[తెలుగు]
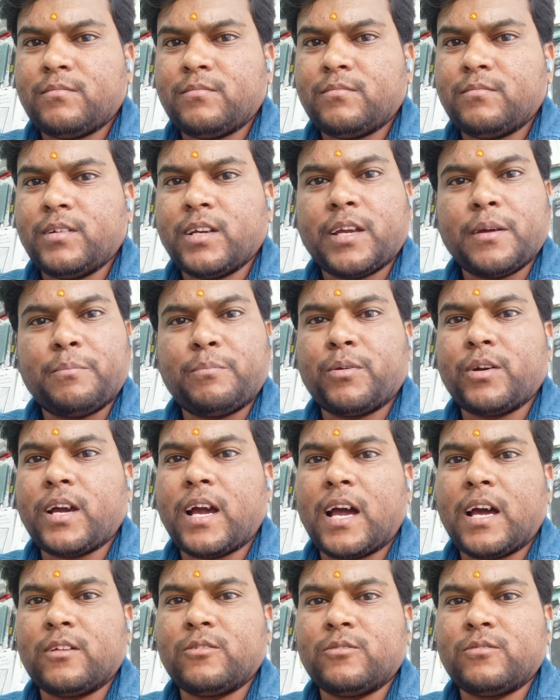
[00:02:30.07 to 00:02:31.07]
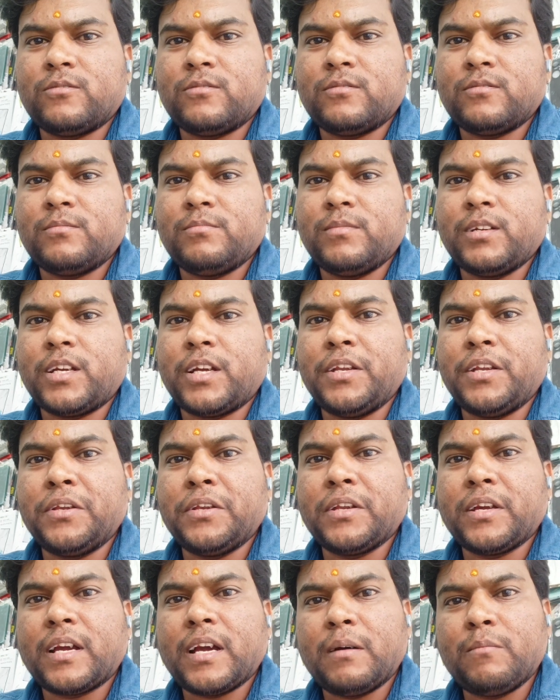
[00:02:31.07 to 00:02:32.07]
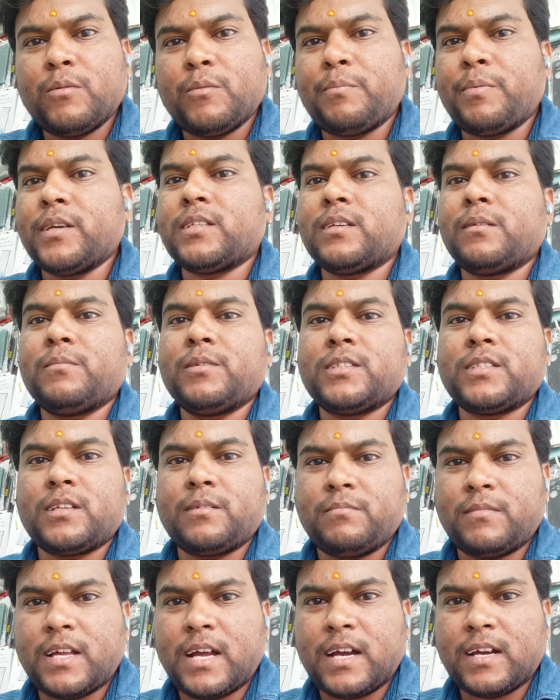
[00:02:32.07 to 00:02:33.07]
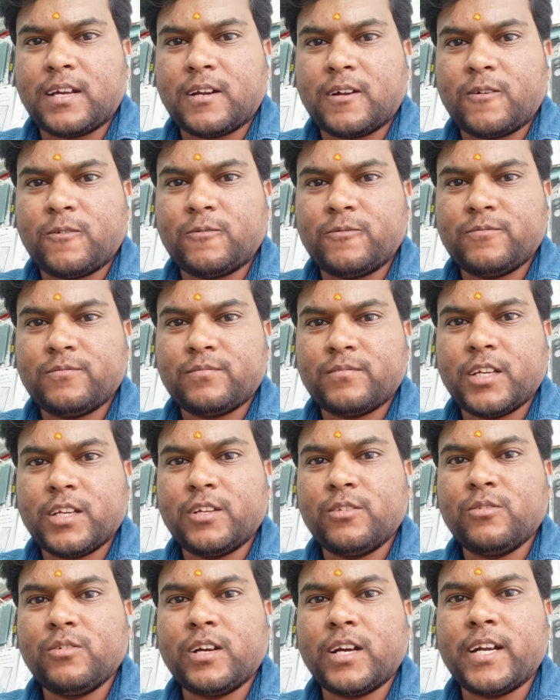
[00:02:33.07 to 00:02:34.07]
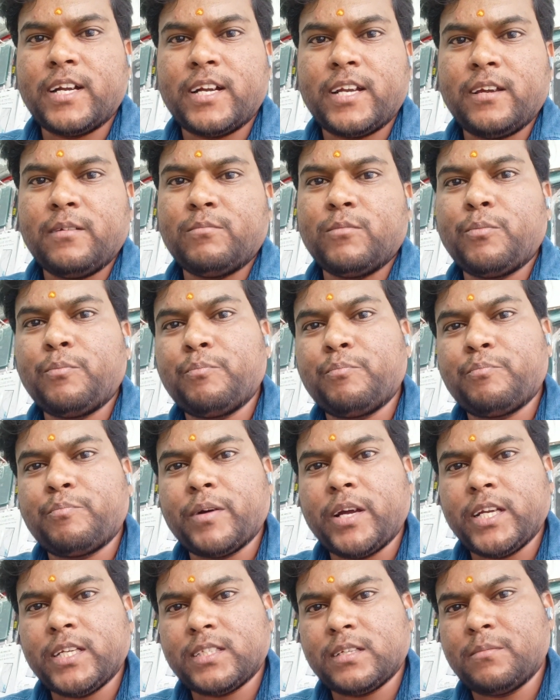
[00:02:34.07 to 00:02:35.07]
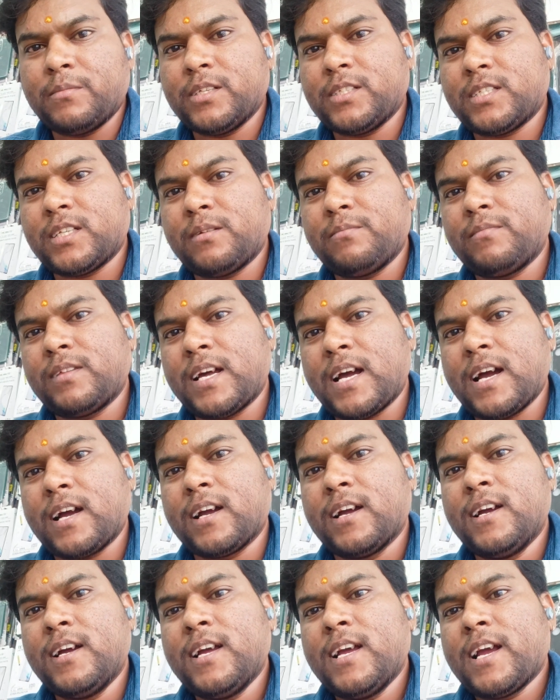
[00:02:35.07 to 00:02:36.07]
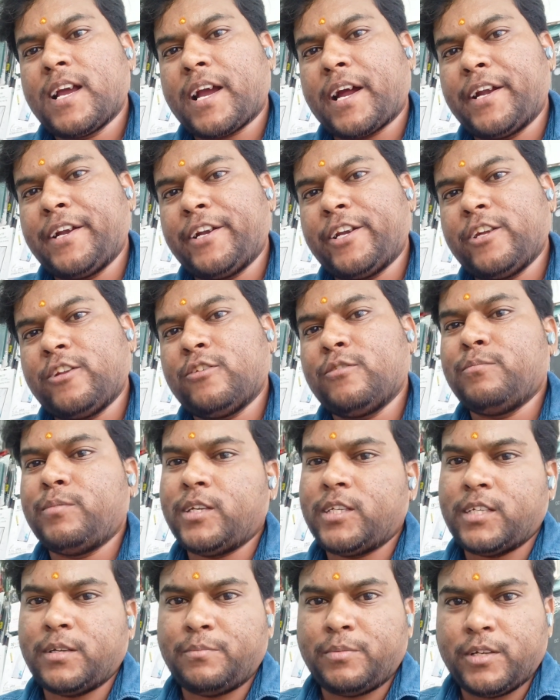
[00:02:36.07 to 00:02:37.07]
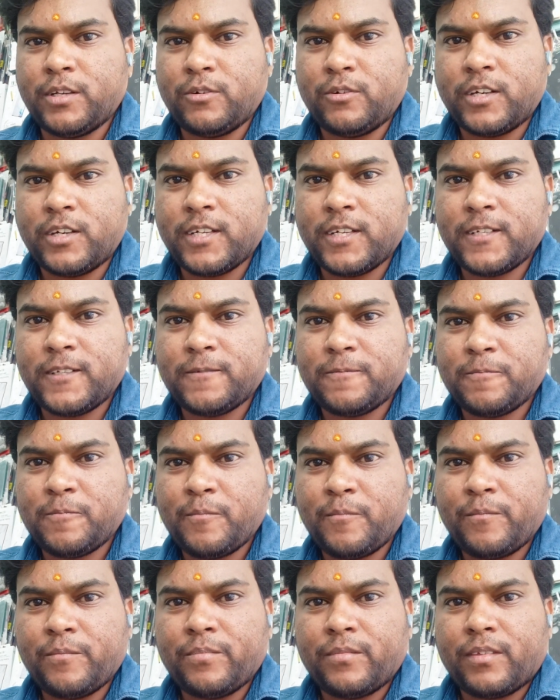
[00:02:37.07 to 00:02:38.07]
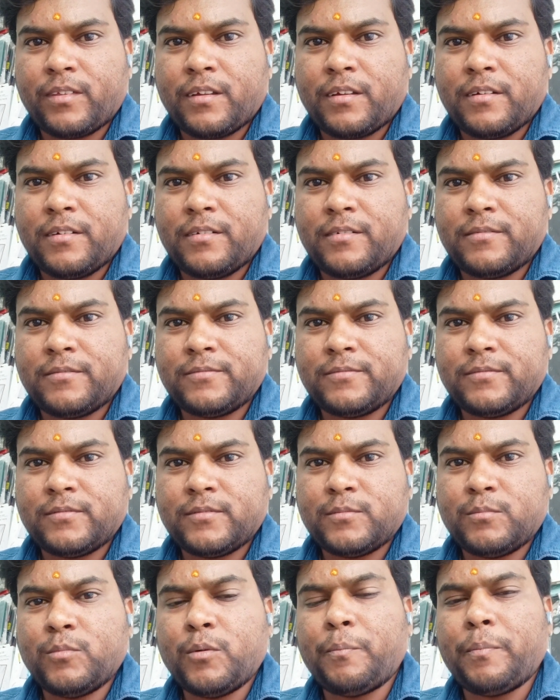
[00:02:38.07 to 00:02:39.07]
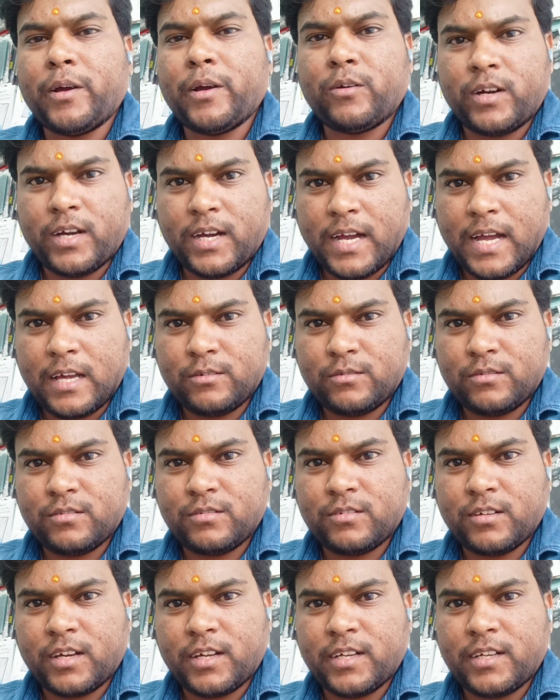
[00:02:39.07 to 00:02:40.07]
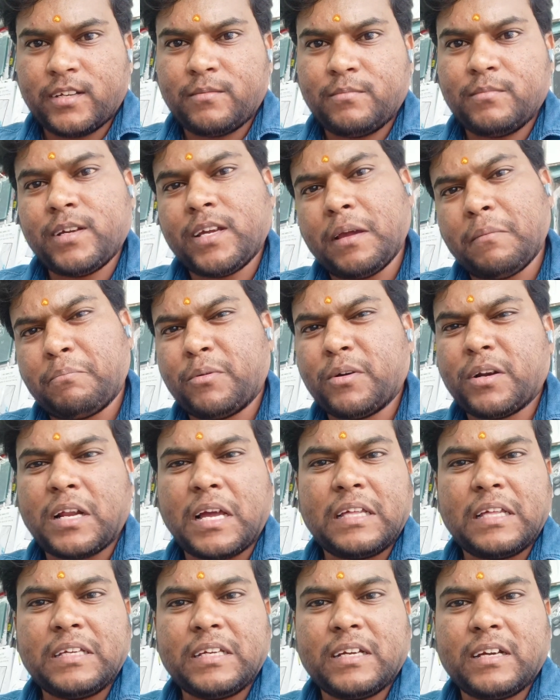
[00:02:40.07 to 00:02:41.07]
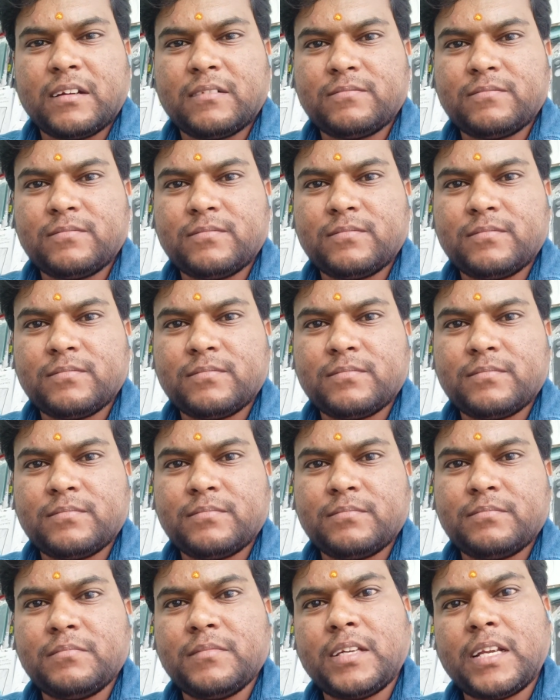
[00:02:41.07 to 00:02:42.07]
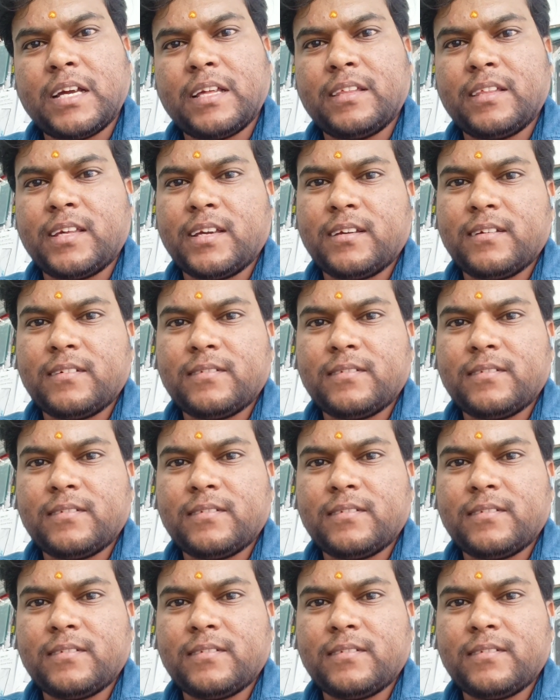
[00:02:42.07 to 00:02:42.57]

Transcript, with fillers: మీకు ఇప్పుడు కాదు మీకు ఇంకా ముప్పై సంవత్సరం దాకా రావు ఎందుకంటే ముప్పై సంవత్సరం దాకా కంటిన్యూ బీజేపీనే ఉంటుంది ముప్పై కూడా కాదు సారీ మీకు ఎప్పుడు రాదు ఇక మీరు అంతే